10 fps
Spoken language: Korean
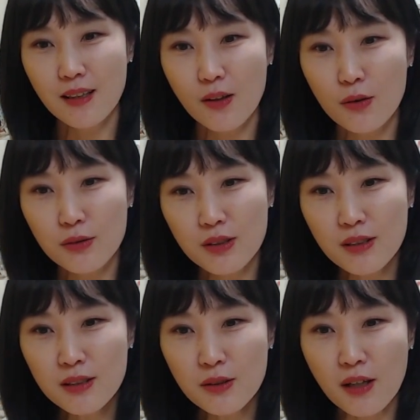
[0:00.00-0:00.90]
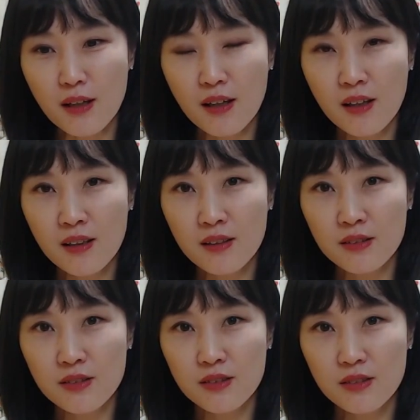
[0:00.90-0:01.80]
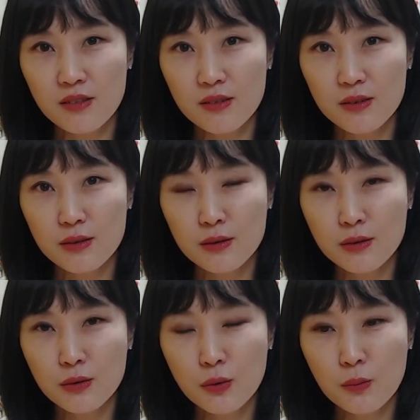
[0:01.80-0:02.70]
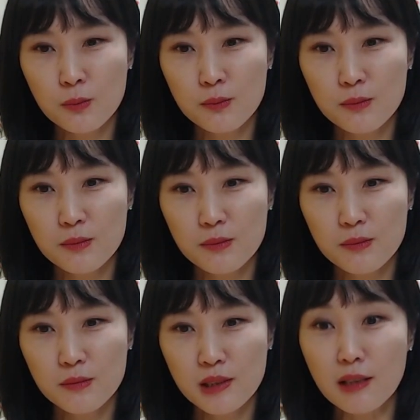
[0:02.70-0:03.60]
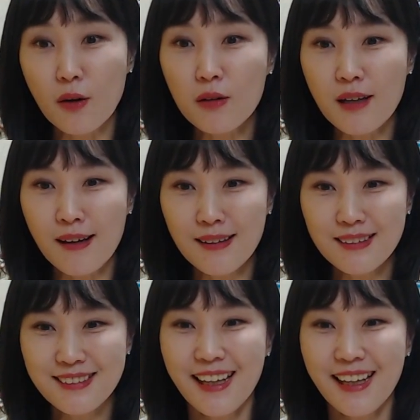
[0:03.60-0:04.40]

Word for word: 어, 이 캐릭터 약간 그 좀 그런가? 네.